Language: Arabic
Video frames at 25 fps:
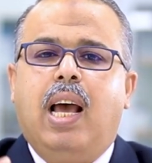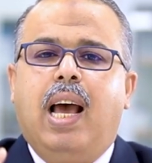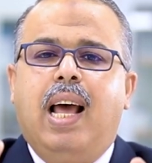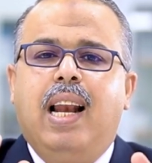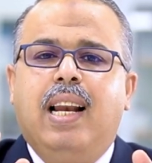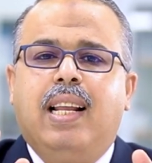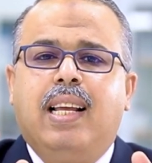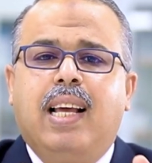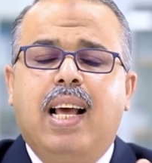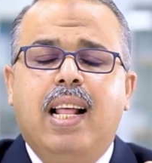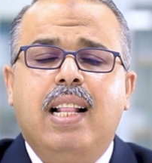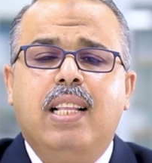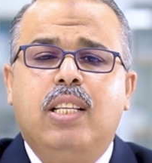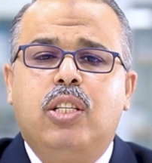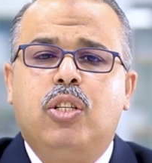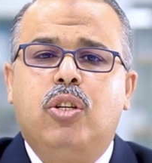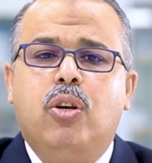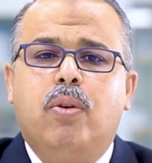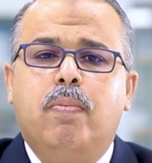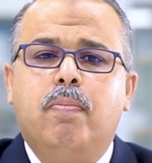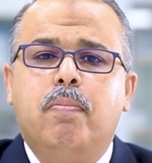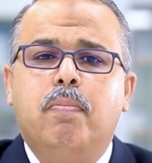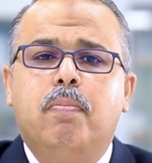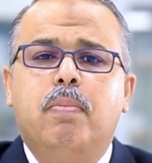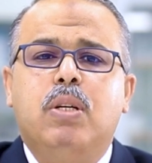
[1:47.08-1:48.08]

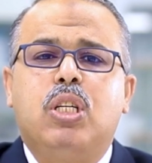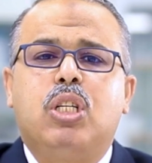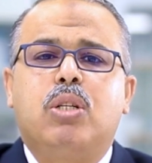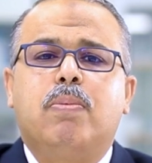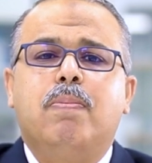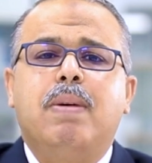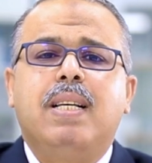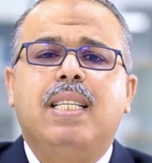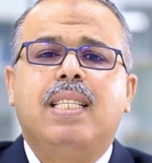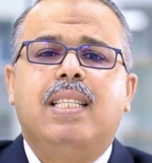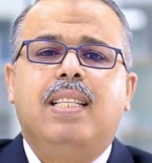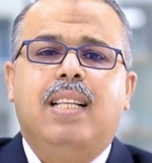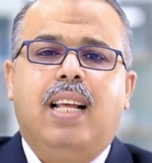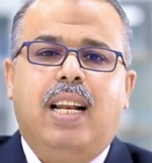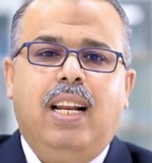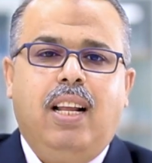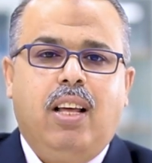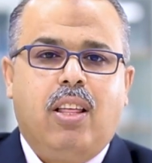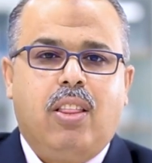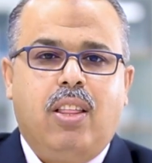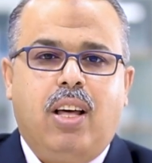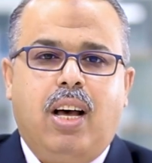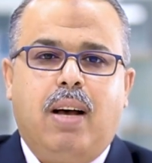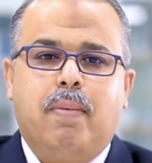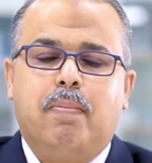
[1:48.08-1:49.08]
الكالسيوم مش بس
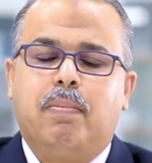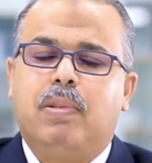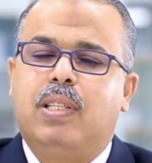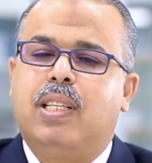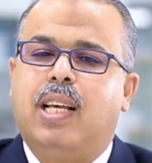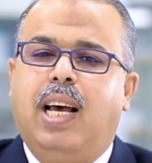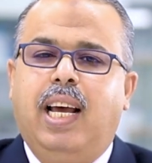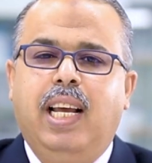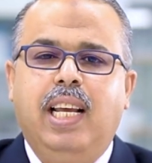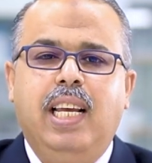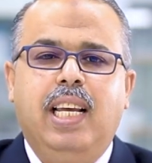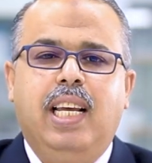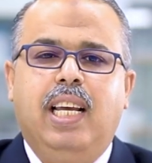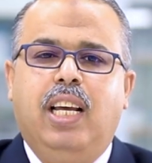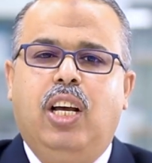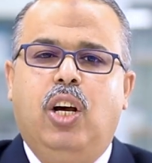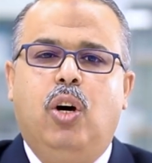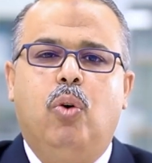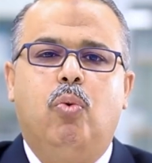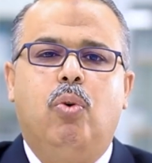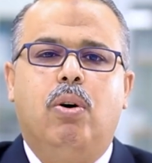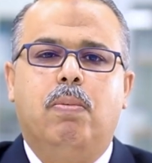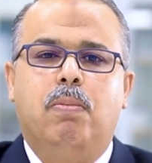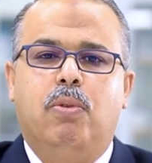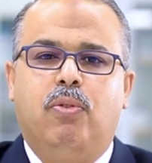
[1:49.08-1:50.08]
للعظام
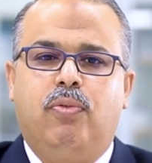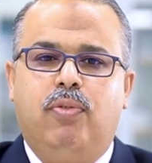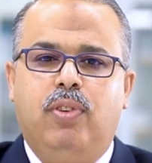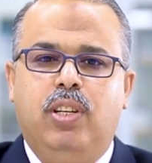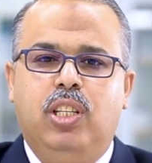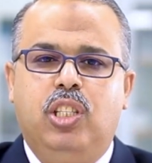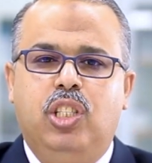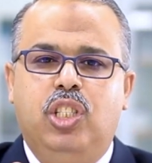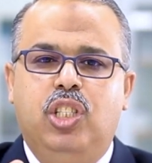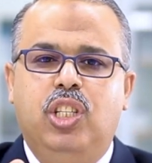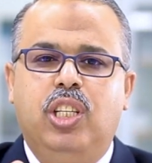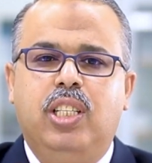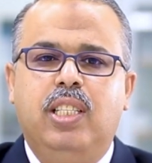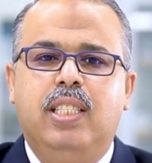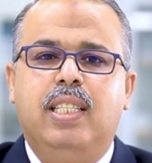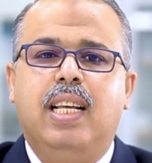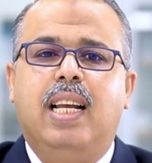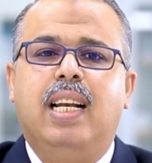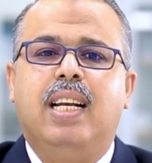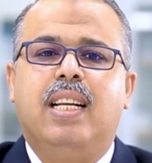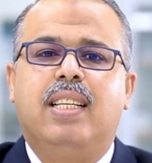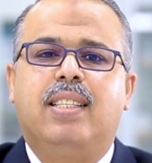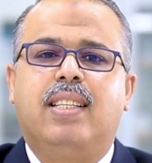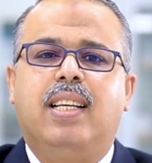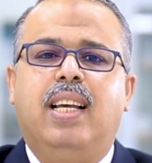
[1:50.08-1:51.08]
صحيح هو مفيد
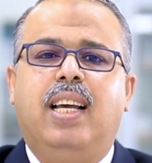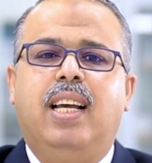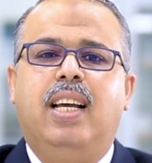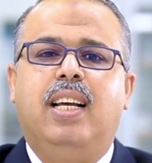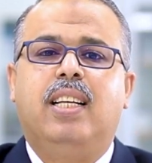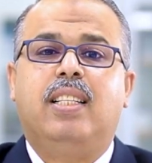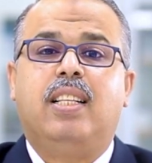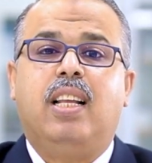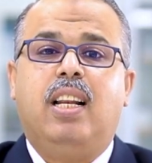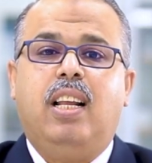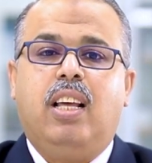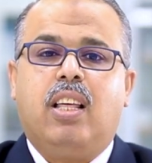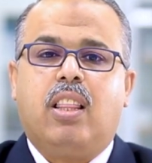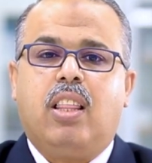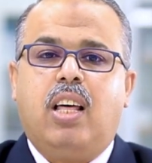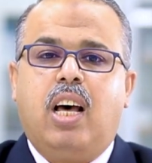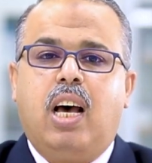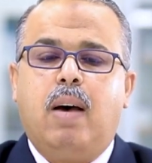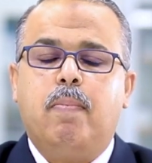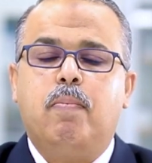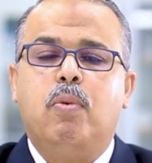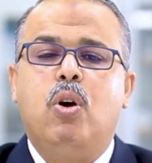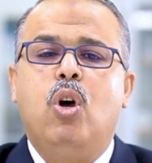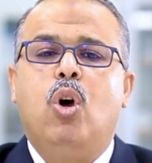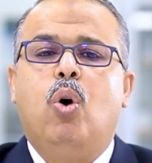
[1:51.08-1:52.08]
جدا لصحة
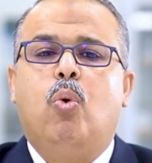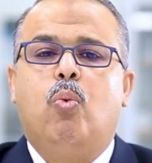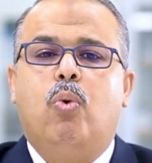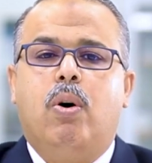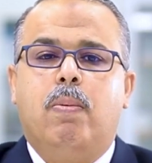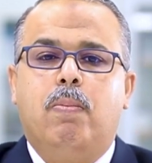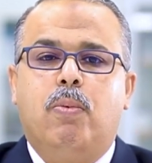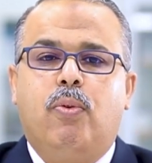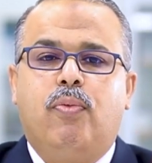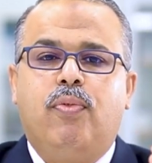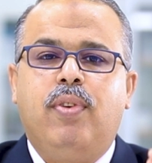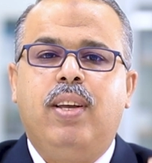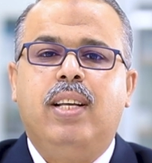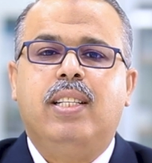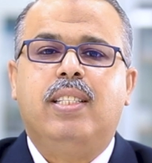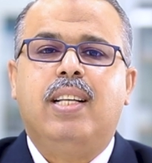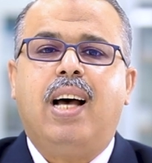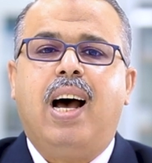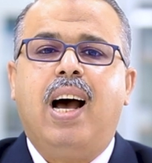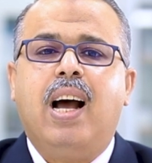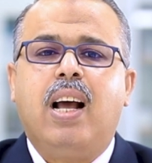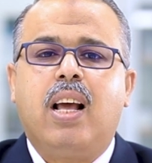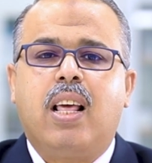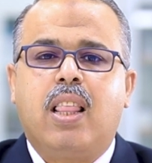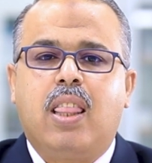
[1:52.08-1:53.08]
العظام ومفيد
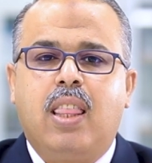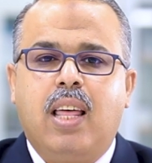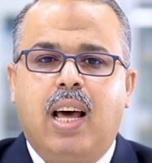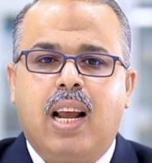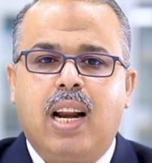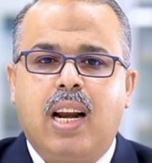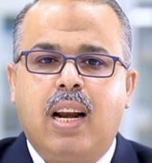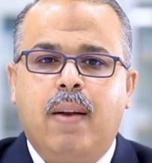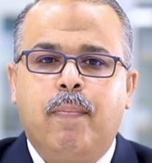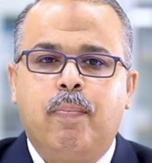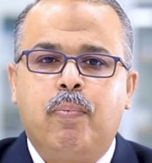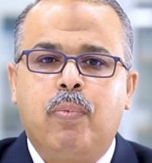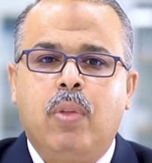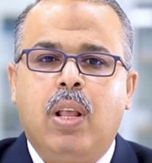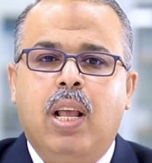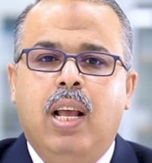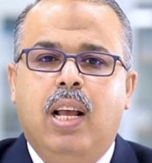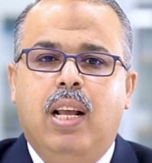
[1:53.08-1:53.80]
أكثر